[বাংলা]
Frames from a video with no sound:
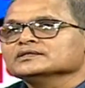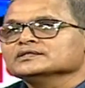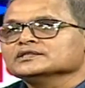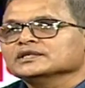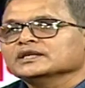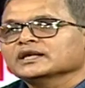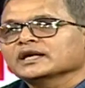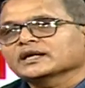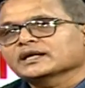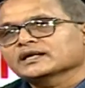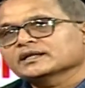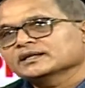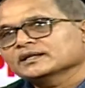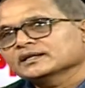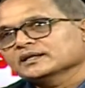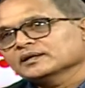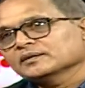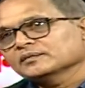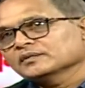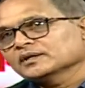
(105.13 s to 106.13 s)
সে
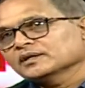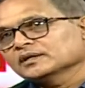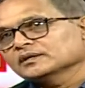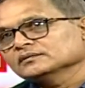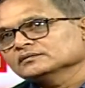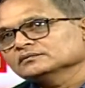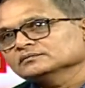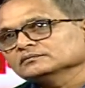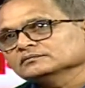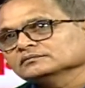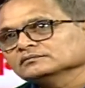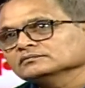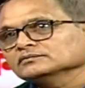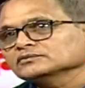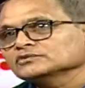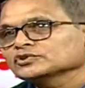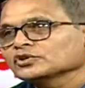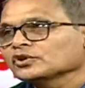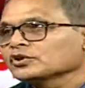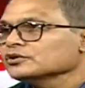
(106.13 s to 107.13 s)
একাধারে আমার
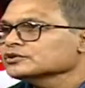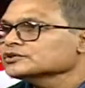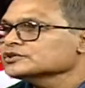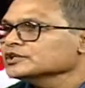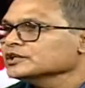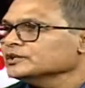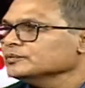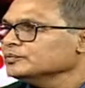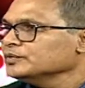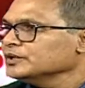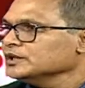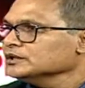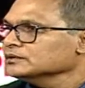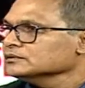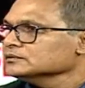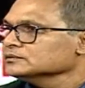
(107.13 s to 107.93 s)
সহশিল্পী